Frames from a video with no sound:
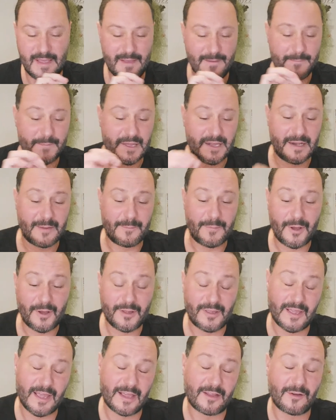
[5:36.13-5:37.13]
Bene,
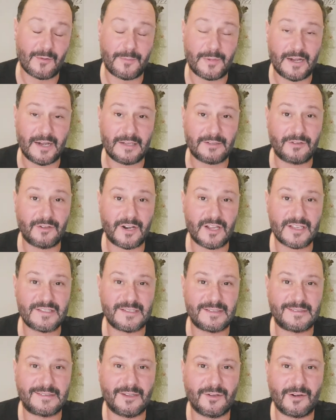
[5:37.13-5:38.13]
poi ecco, parlando della
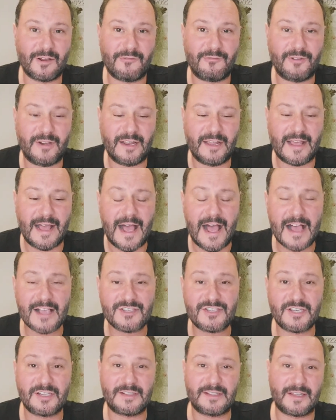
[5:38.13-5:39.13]
sezione free
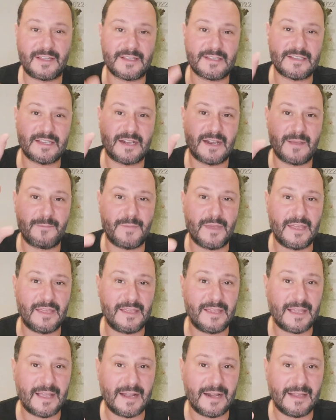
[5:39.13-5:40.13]
gadget che sarebbe
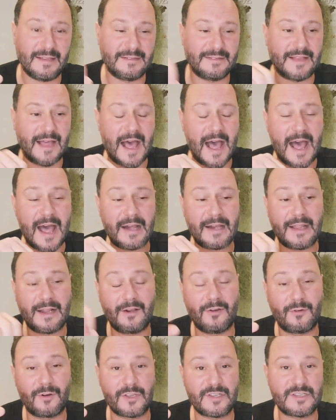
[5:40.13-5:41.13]
i calendari,
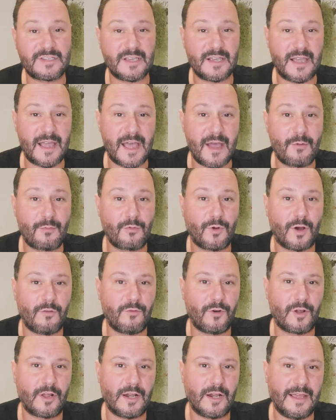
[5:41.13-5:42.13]
allora se è un
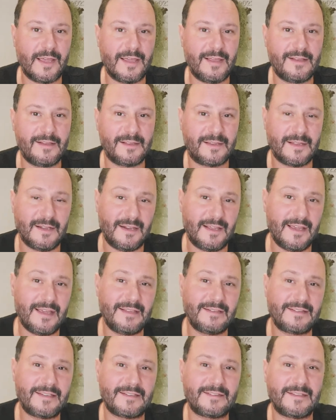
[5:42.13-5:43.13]
nuovo cli-
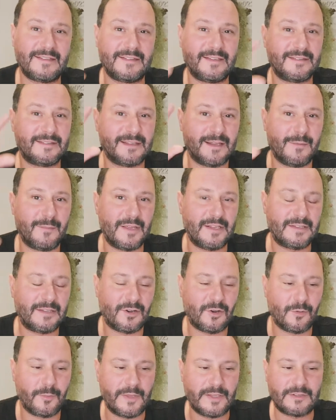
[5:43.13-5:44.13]
cliente tendenzialmente
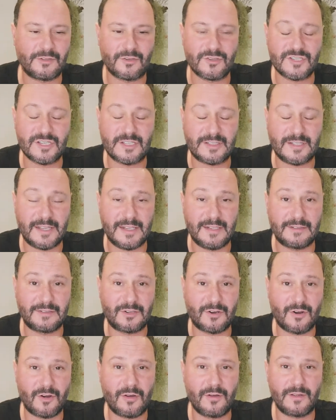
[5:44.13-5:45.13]
lo metto già
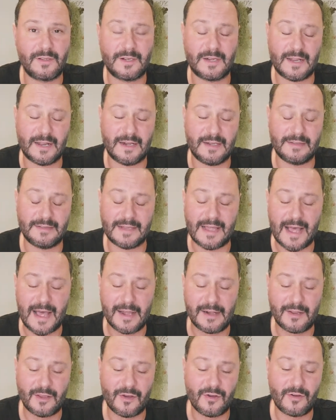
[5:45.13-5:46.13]
dentro il
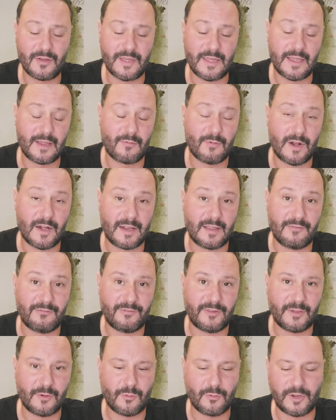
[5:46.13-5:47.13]
calendario e qualche
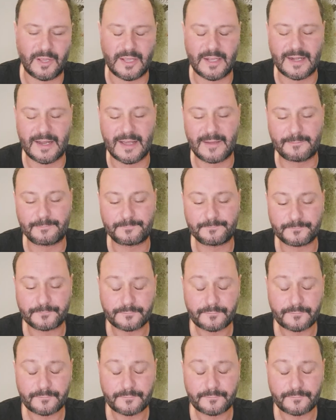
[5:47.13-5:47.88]
figurina,